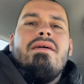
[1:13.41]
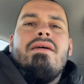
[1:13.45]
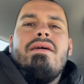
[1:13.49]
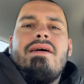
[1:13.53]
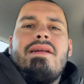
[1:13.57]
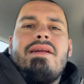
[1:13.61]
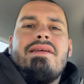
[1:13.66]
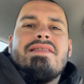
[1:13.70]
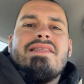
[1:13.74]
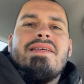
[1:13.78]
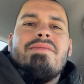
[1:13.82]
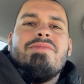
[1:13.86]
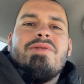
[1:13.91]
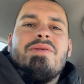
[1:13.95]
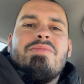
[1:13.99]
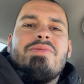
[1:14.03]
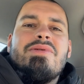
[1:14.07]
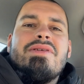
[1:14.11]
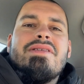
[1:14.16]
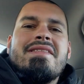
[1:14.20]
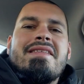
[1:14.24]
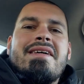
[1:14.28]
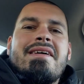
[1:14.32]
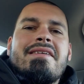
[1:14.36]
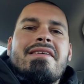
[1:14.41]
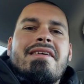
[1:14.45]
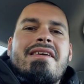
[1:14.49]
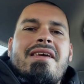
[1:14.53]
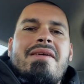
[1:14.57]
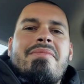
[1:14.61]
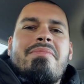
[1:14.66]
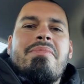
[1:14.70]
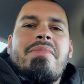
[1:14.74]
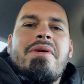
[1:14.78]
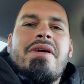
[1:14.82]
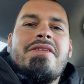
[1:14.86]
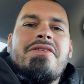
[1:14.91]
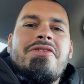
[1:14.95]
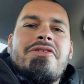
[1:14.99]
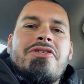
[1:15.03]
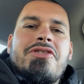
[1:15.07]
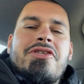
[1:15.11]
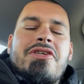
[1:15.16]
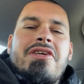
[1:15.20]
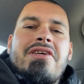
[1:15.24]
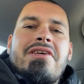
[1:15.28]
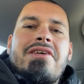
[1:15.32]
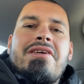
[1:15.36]
A następnym przystankiem
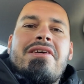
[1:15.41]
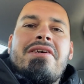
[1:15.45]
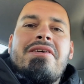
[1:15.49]
będzie